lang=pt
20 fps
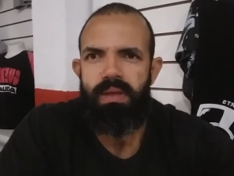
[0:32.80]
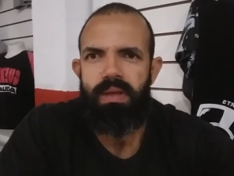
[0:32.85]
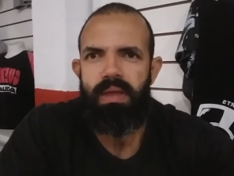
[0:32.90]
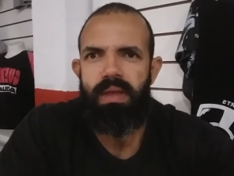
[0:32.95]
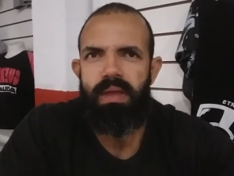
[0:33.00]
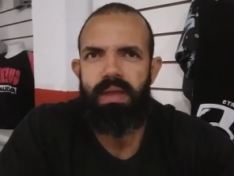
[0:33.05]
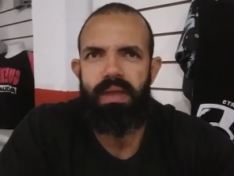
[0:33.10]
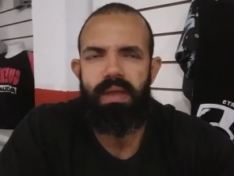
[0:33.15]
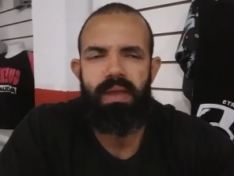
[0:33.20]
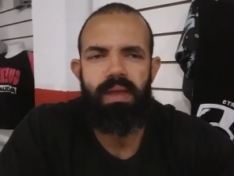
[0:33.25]

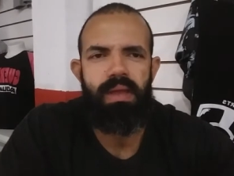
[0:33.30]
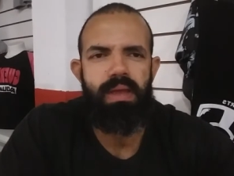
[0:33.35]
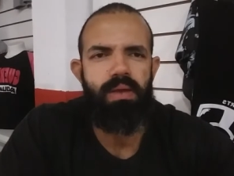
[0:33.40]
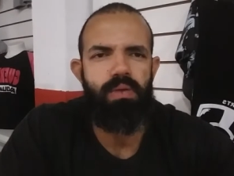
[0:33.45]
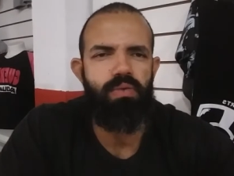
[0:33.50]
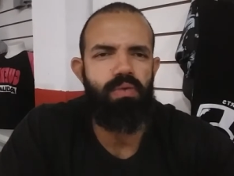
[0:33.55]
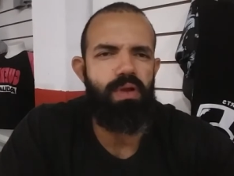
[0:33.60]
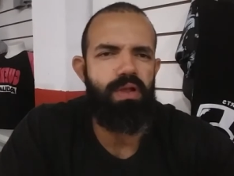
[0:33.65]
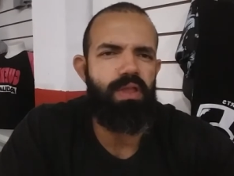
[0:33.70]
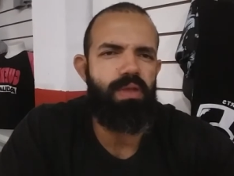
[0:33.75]
É,
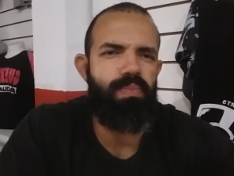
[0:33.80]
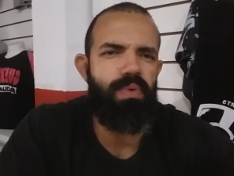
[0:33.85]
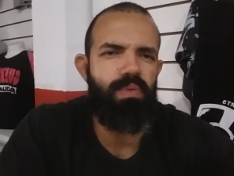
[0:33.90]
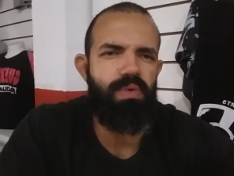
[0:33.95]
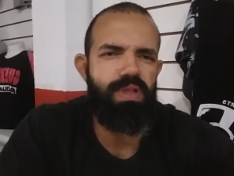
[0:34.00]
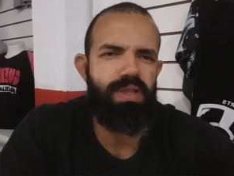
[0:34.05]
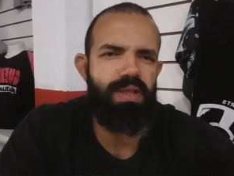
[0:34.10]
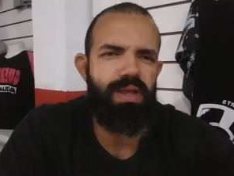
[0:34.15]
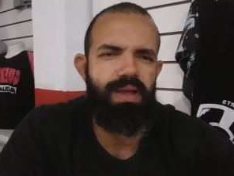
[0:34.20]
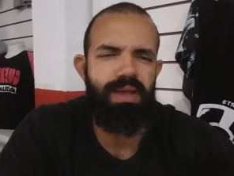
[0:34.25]
eu tô aqui para
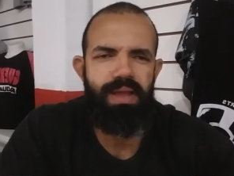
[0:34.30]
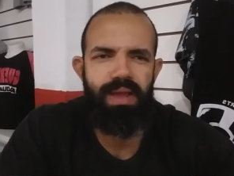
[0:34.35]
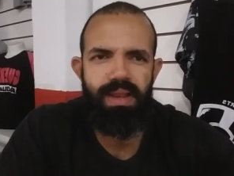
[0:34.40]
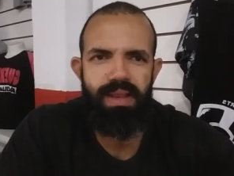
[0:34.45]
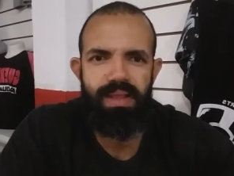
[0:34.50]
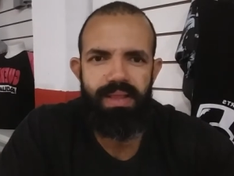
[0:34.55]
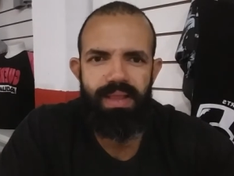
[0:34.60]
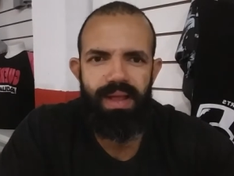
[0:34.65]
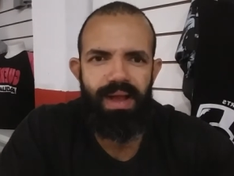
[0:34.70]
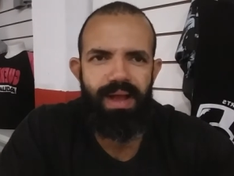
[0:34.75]
mostrar a
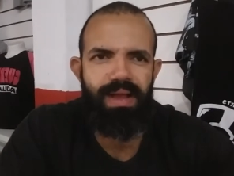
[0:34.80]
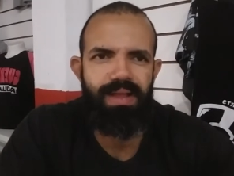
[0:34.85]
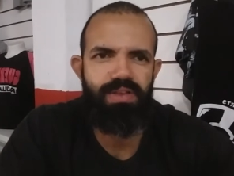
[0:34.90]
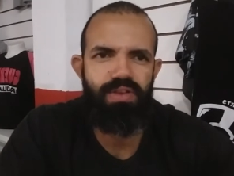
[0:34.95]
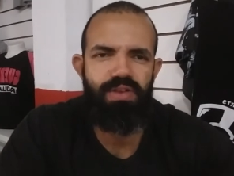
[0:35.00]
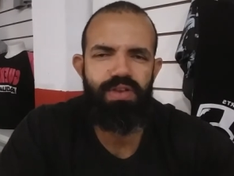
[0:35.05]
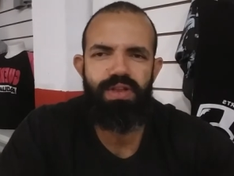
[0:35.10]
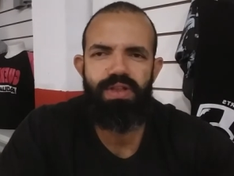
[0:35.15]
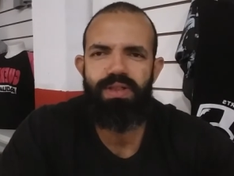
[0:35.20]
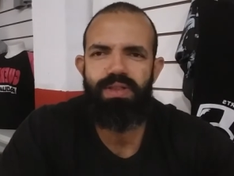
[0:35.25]

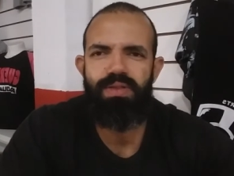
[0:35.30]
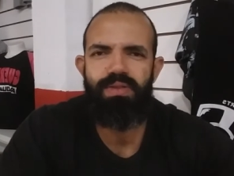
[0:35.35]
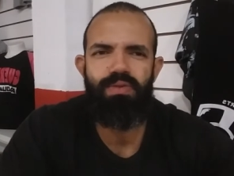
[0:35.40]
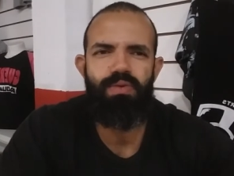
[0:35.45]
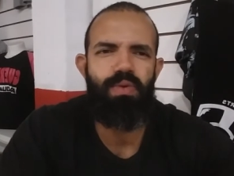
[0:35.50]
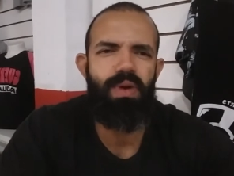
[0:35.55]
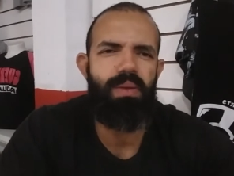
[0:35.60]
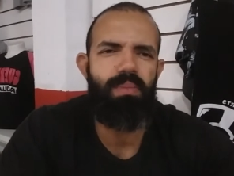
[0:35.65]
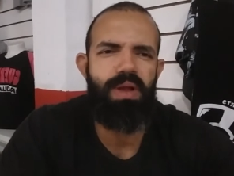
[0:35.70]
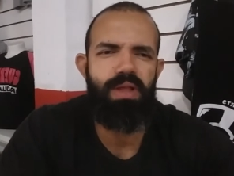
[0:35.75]
realidade
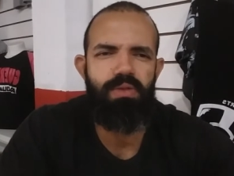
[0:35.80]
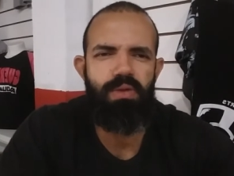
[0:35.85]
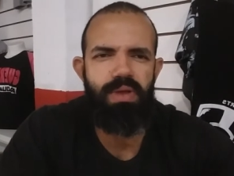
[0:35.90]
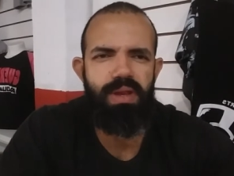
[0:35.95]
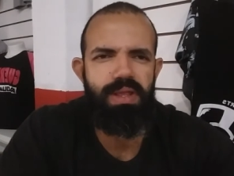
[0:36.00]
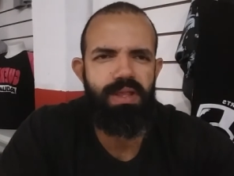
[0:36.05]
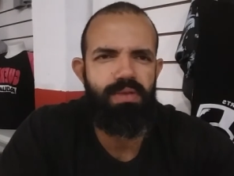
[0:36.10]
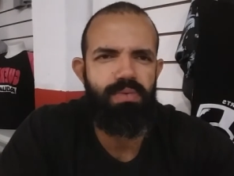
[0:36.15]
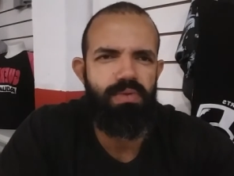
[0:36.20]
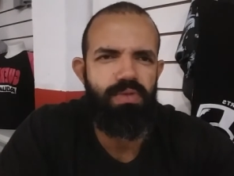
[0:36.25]
do
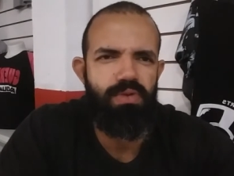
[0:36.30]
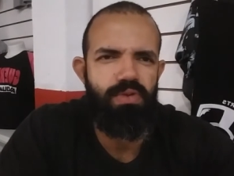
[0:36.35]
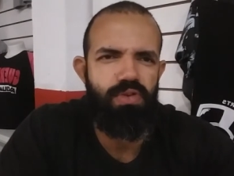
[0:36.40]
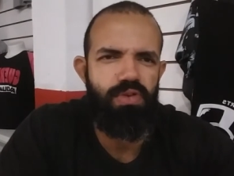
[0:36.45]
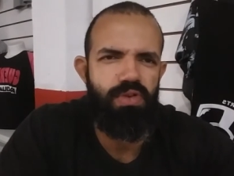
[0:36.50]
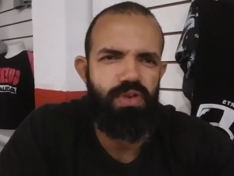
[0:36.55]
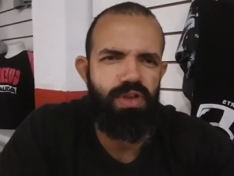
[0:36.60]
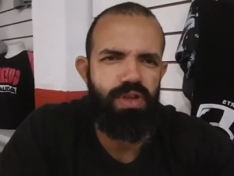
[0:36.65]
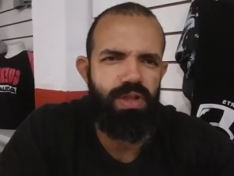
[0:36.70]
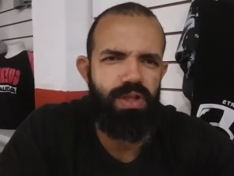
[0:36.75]
amadorismo no
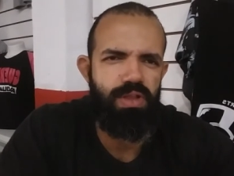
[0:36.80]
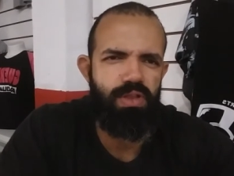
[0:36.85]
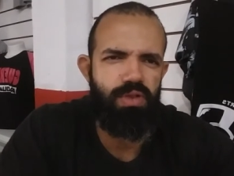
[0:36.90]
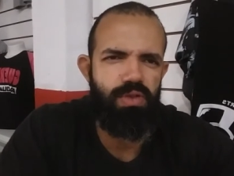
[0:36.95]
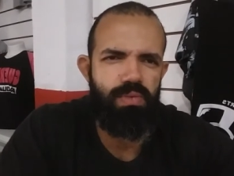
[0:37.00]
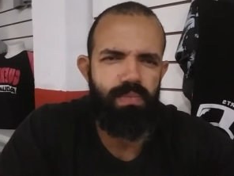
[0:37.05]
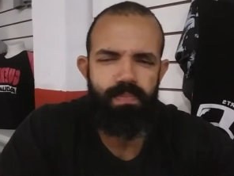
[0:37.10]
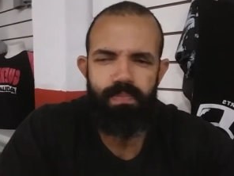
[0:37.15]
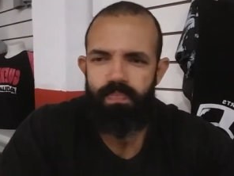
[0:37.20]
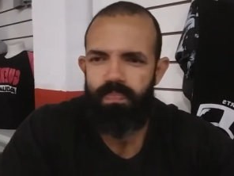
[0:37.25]
jiu-jitsu,